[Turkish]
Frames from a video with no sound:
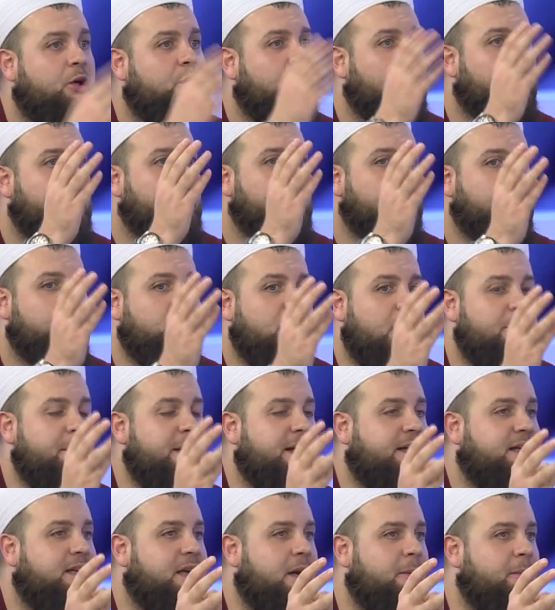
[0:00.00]

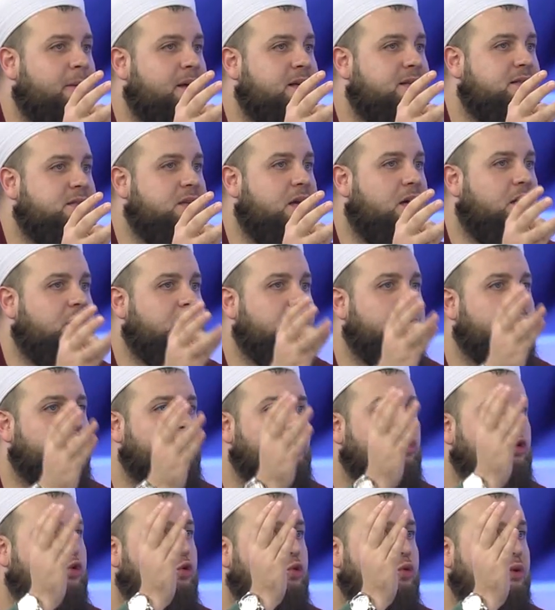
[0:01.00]
Yemek yemezler,
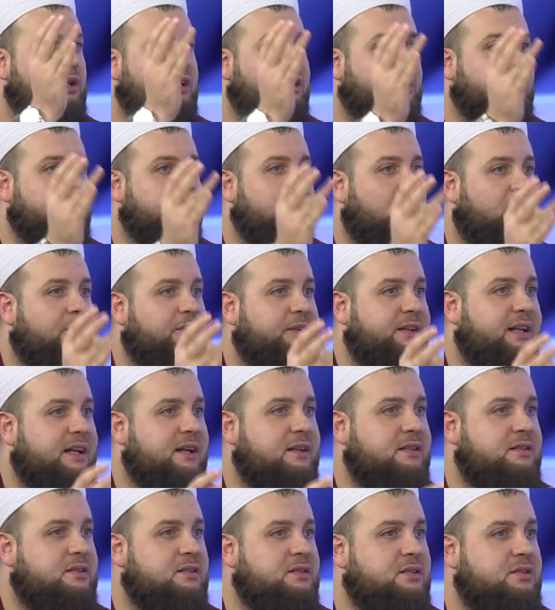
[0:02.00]
sürekli
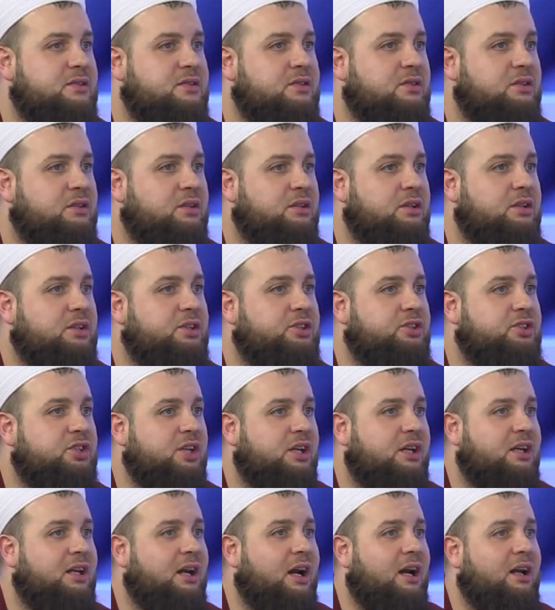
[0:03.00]
affedersiniz ilişkiye
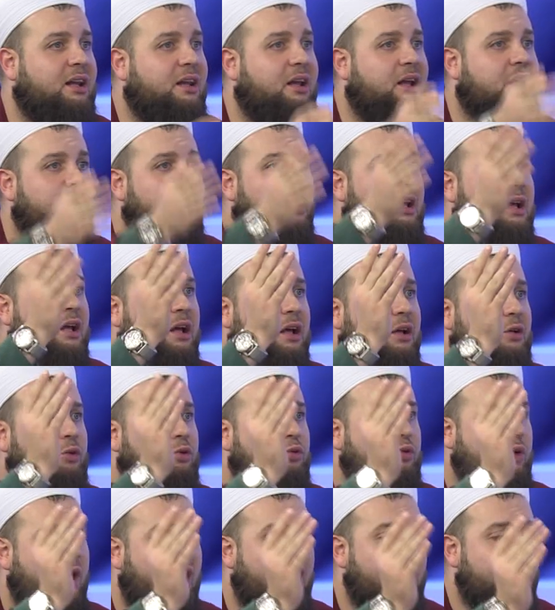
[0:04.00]
girerler,
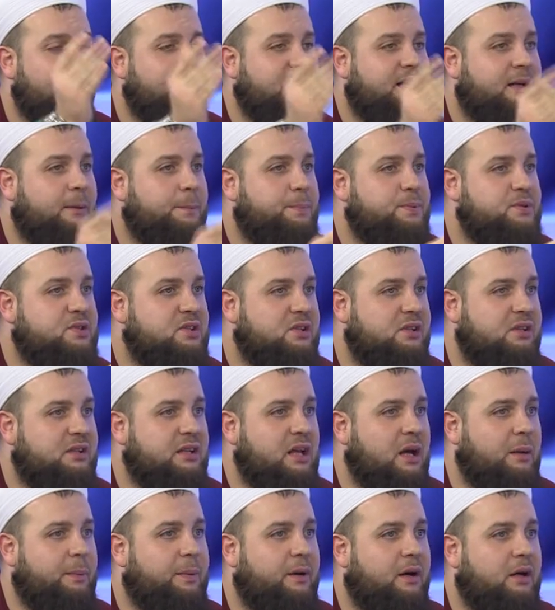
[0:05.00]
her yeri pisliğini
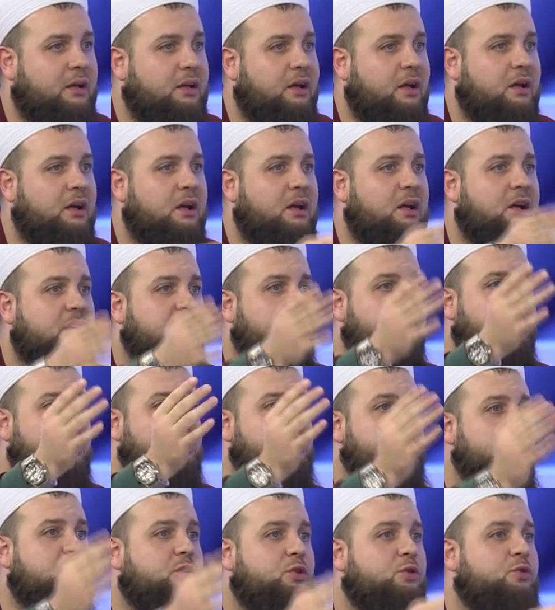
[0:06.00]
yaparlar.
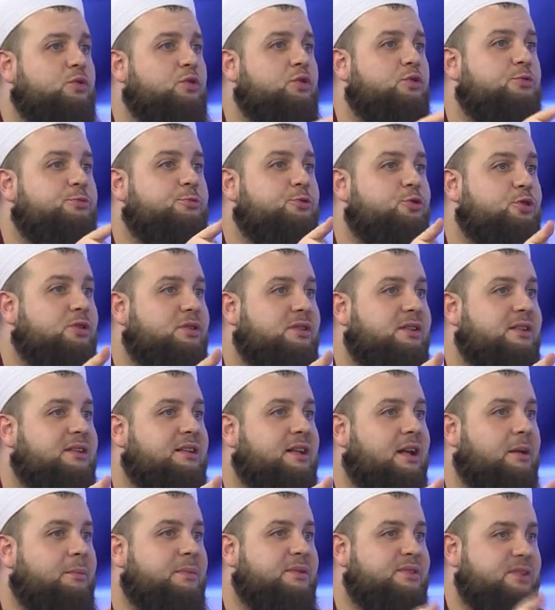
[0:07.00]
Gece gündüz müzik
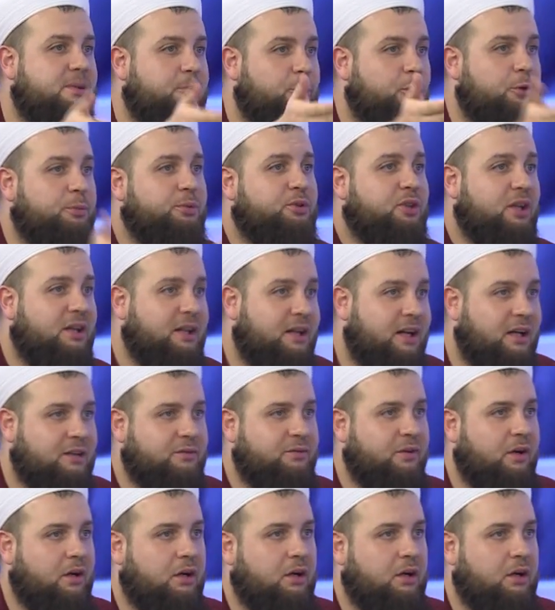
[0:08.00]
dinler. Mesela böyle bir tarikat var.